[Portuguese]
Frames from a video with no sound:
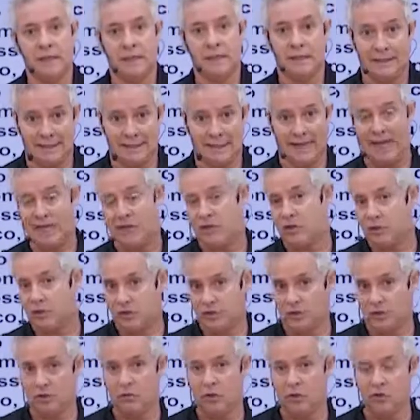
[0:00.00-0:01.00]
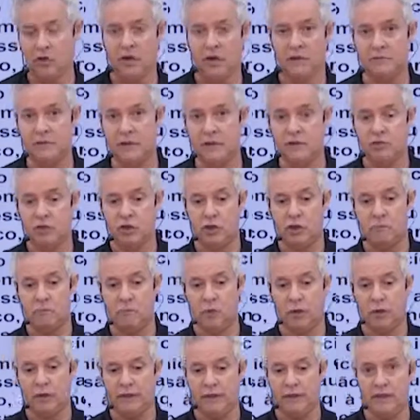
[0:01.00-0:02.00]
Taxas que nós já vimos que
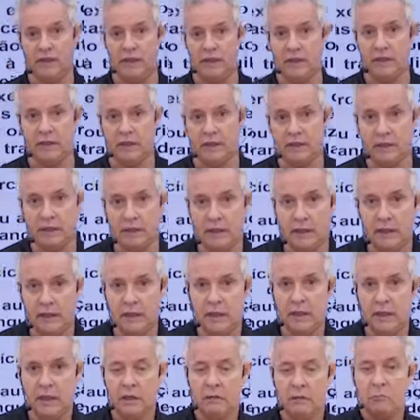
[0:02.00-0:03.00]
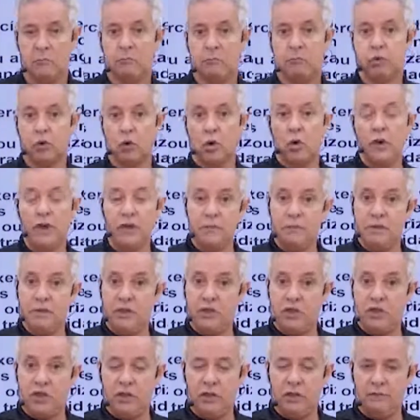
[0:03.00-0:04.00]
podem ser
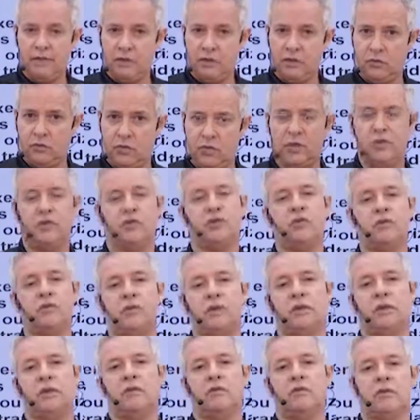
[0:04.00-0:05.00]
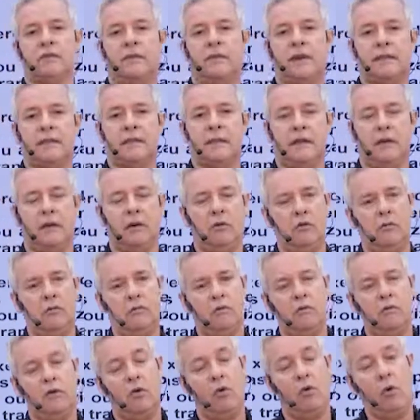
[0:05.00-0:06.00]
proibitivas, no sentido de que não se faça
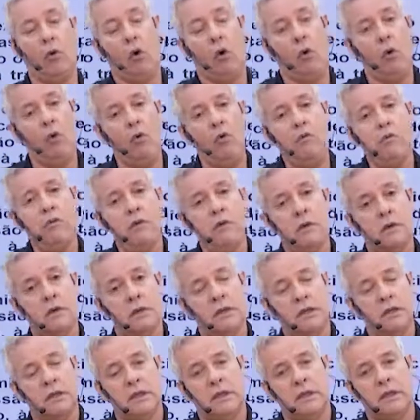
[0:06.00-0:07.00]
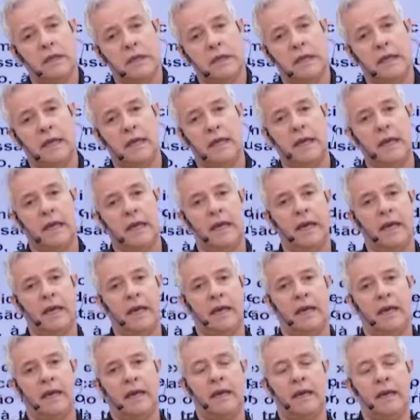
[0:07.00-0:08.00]
algo, ou
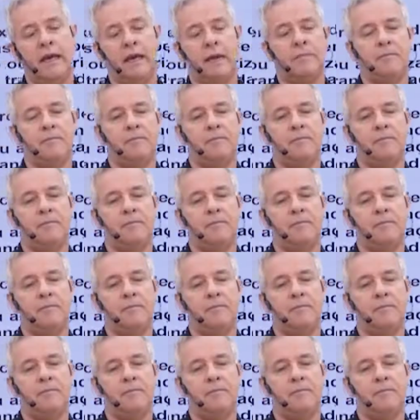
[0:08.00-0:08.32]
é,